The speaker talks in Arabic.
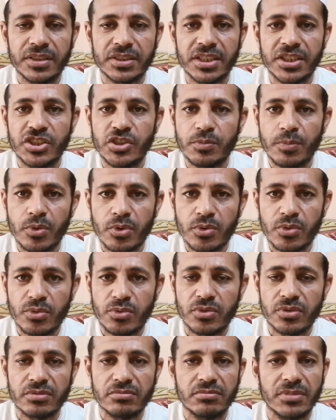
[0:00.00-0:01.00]

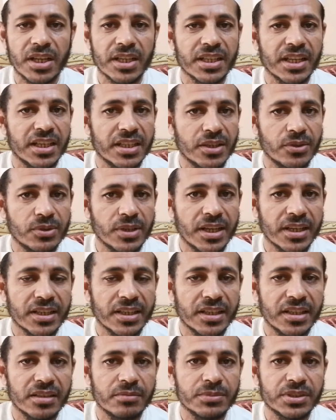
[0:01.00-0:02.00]
فتجبر ما كان هناك
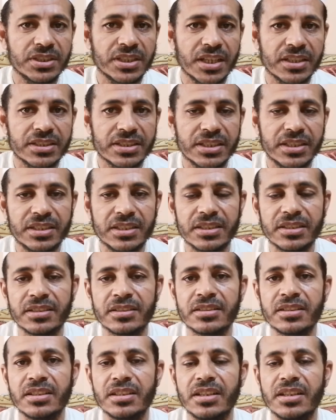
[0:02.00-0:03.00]
من نقص
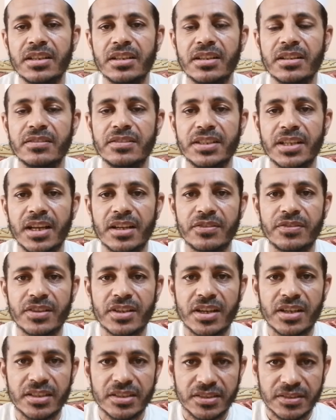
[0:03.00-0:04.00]
في
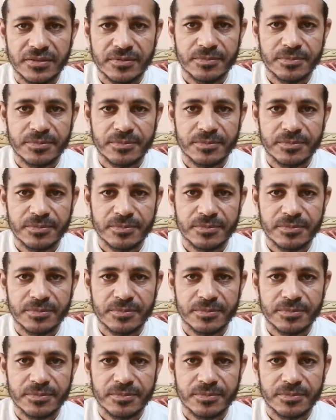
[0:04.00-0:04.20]
الفرائض